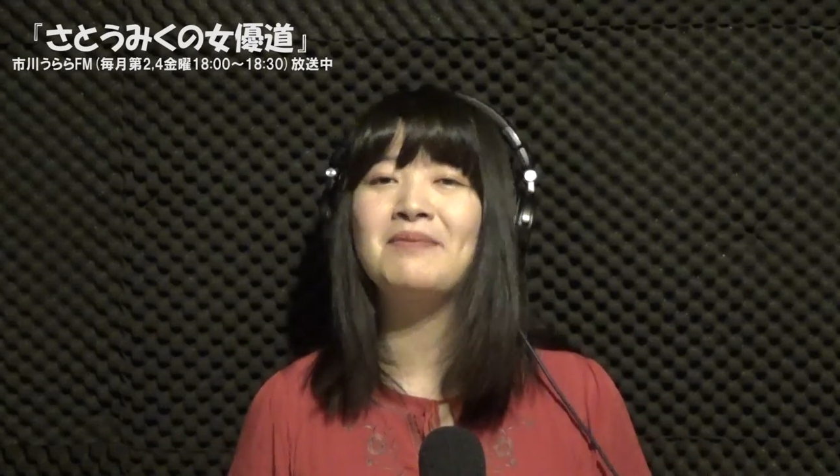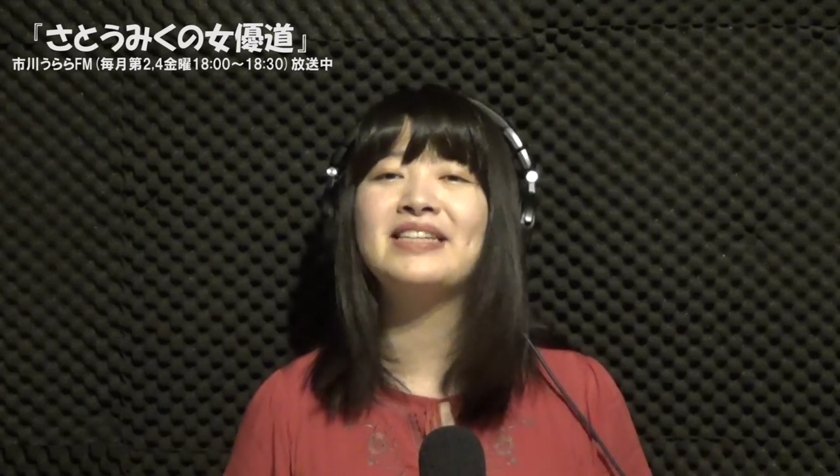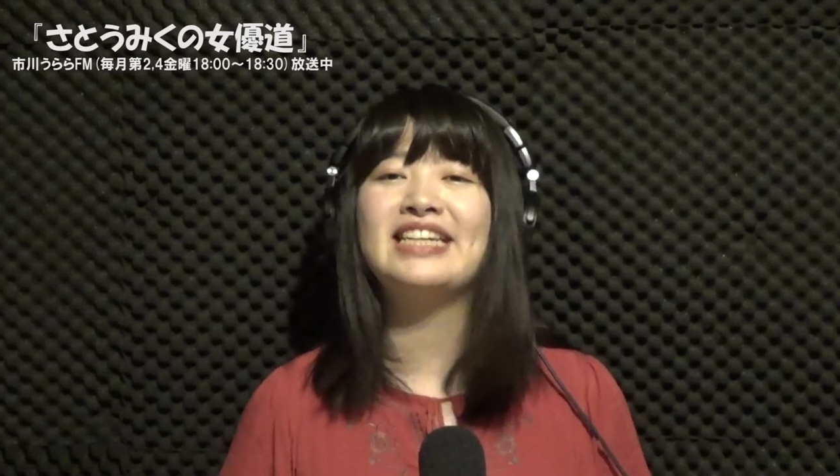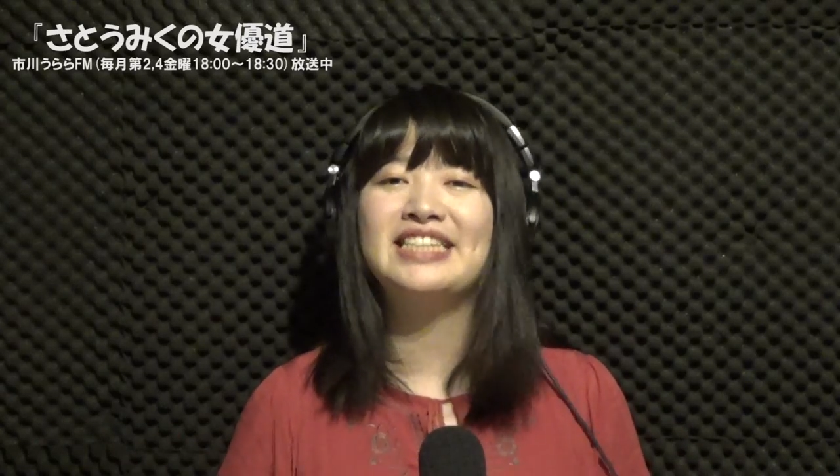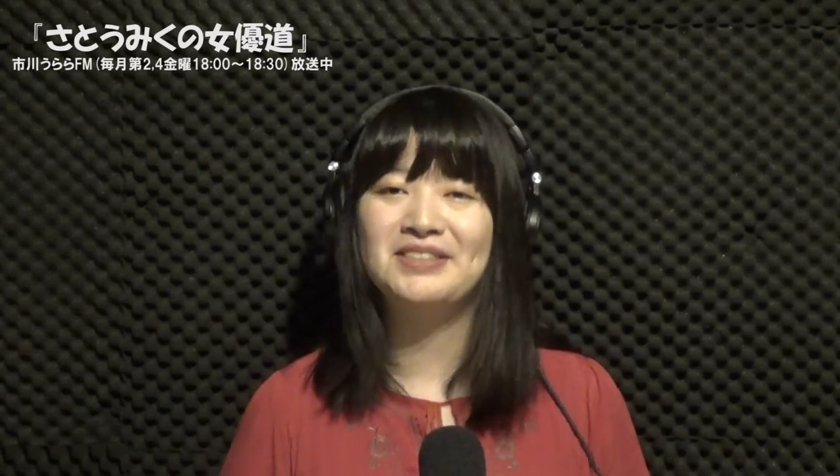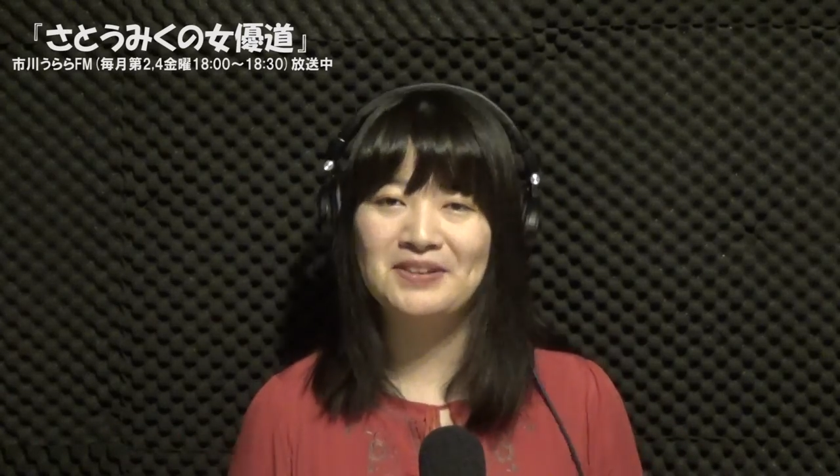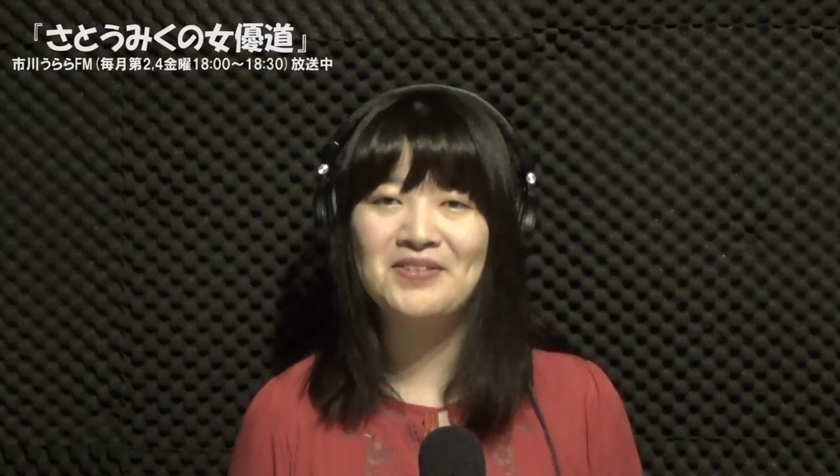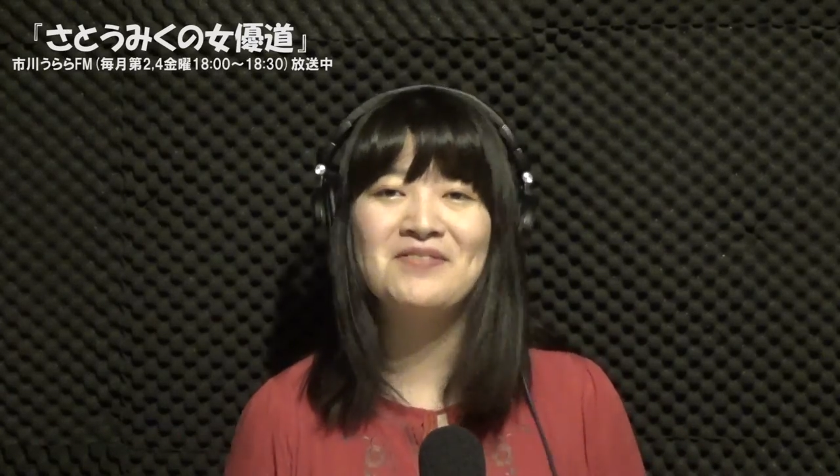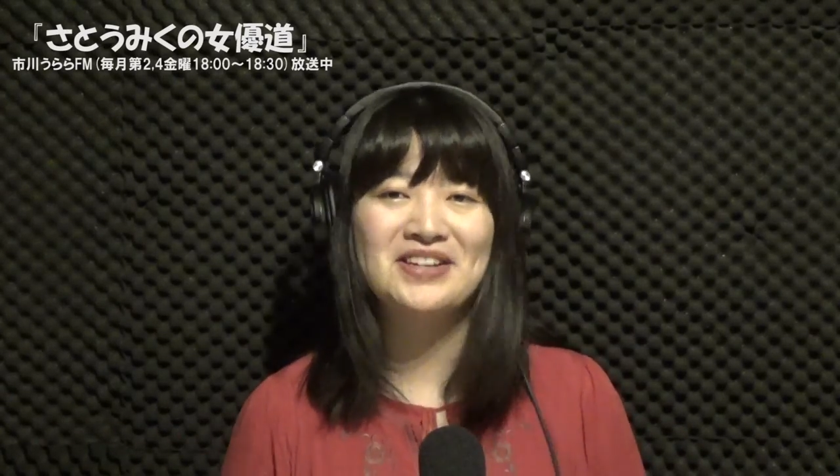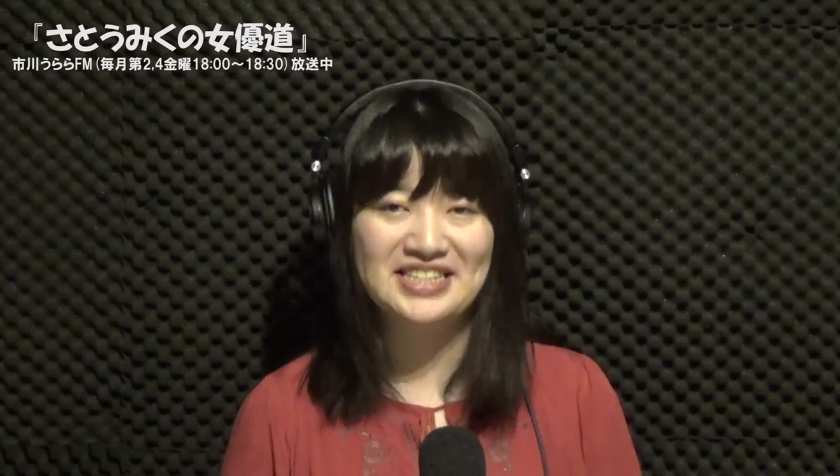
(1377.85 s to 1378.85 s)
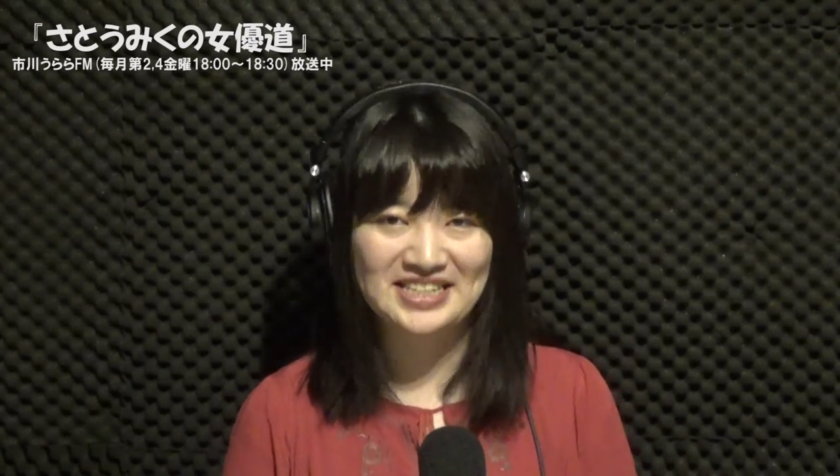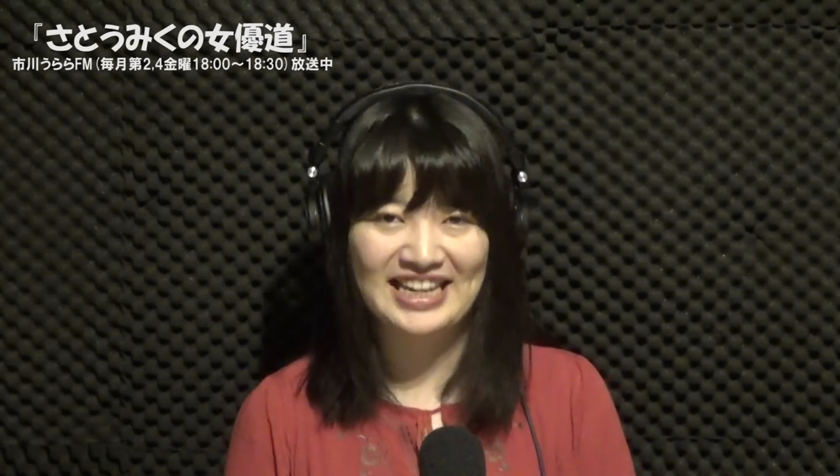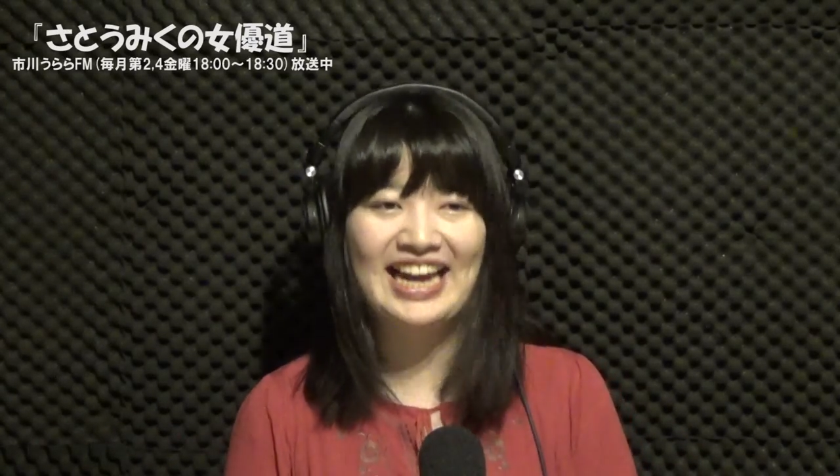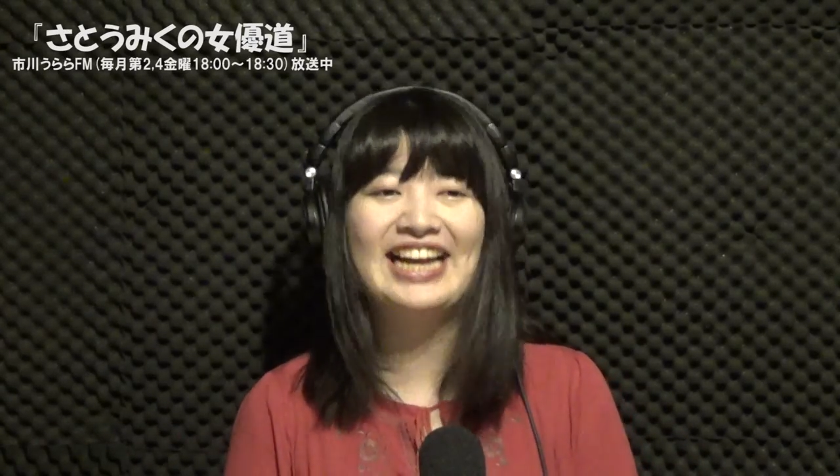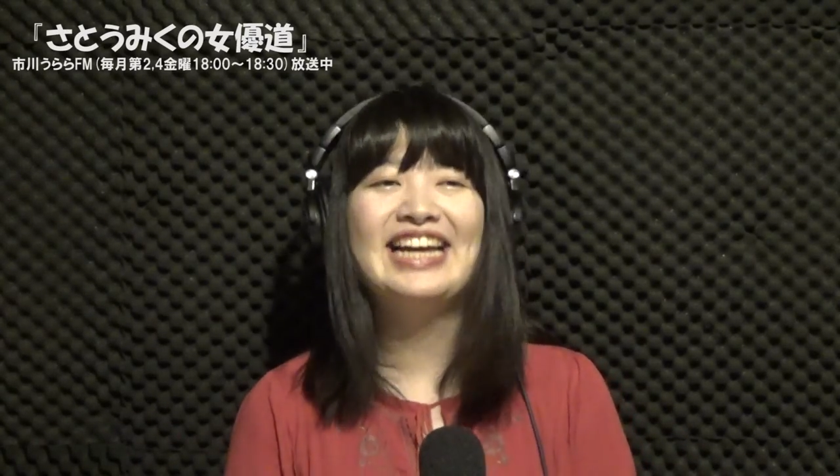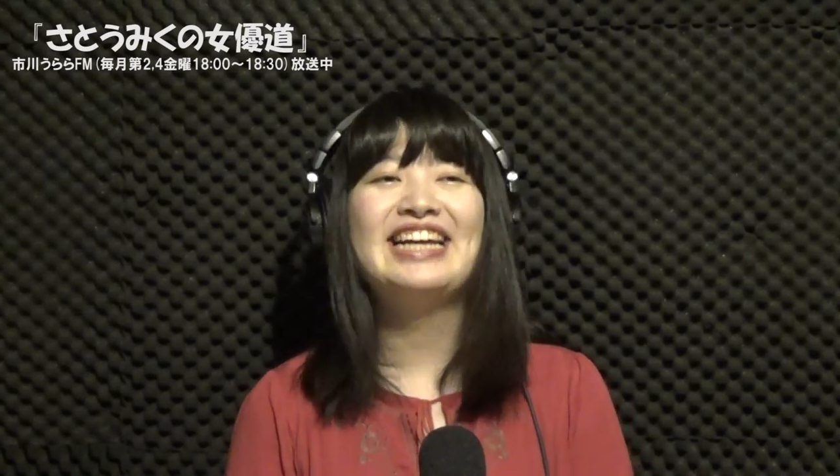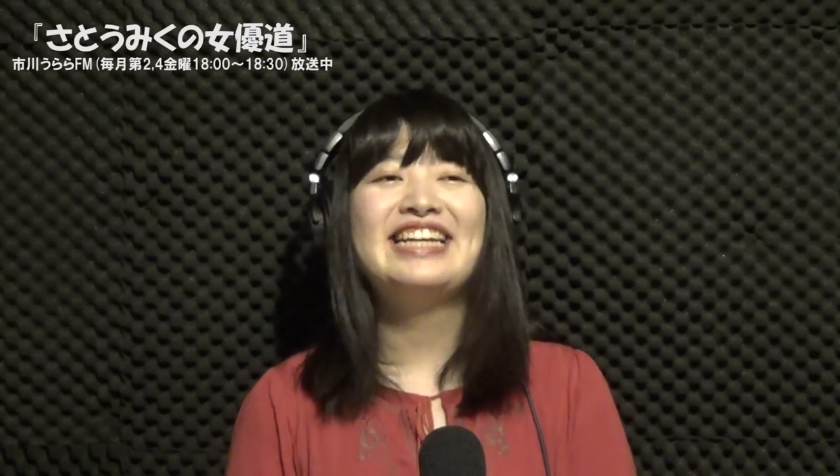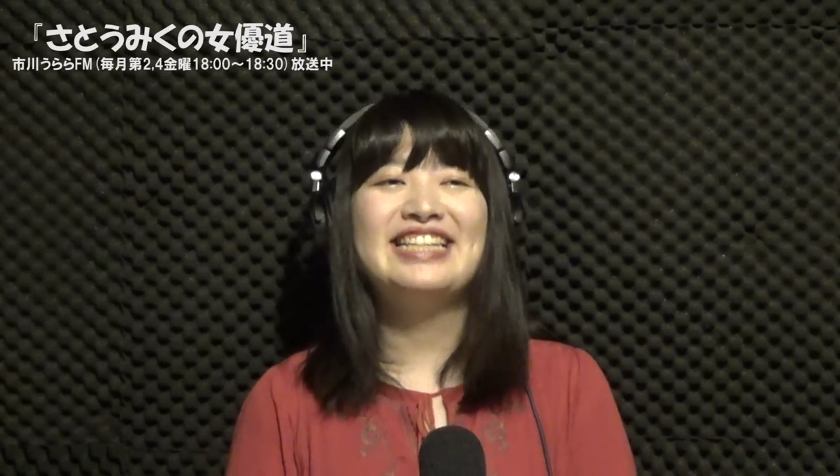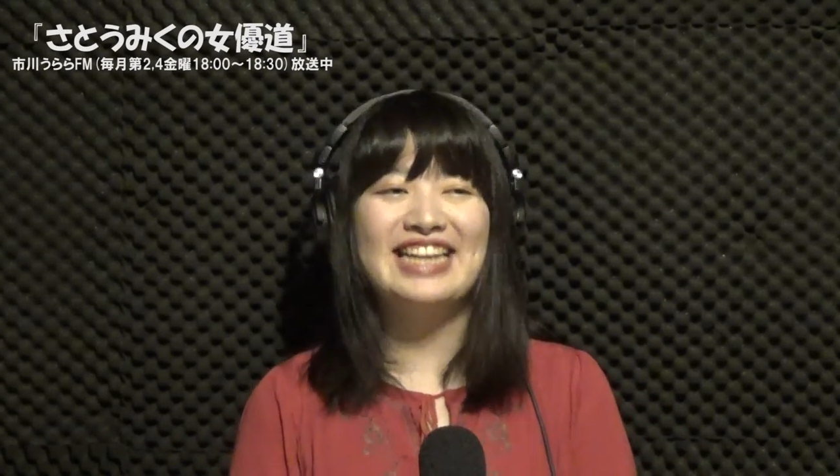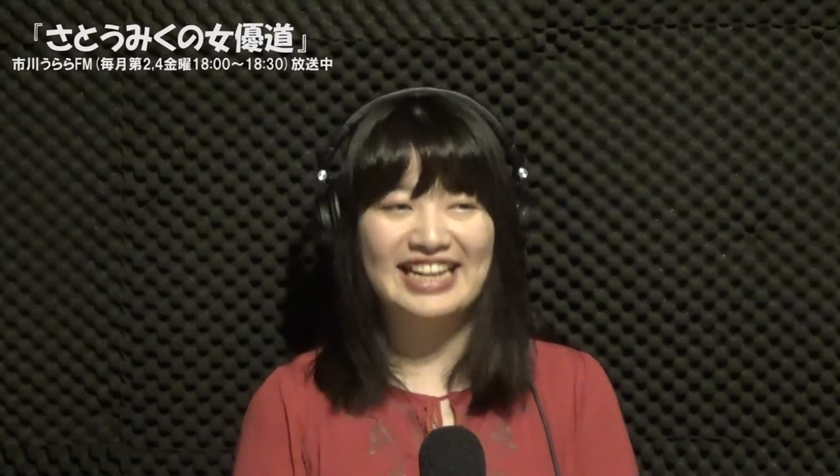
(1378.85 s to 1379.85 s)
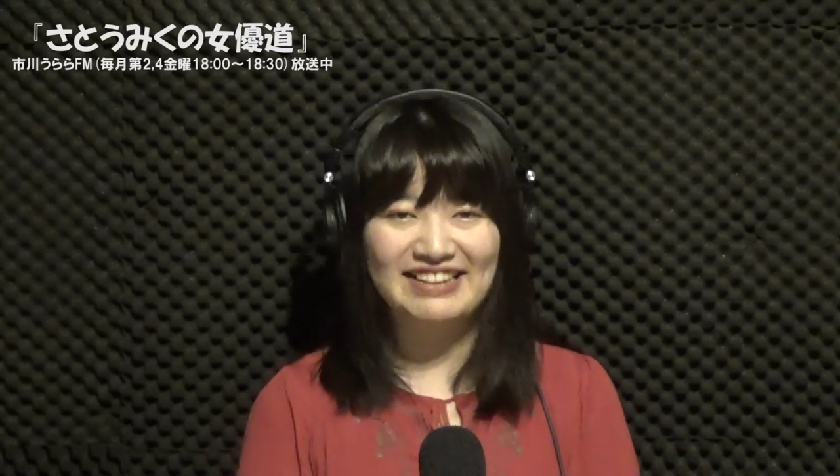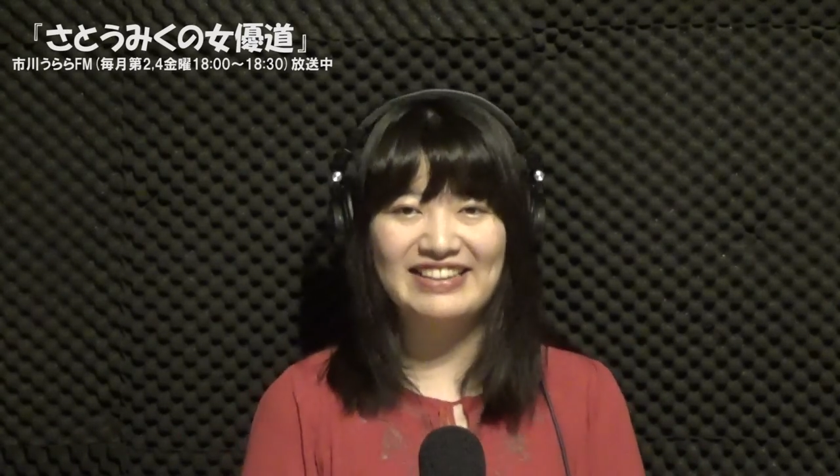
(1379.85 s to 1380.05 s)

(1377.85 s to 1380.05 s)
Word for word: 騙されちゃうと思いますので是非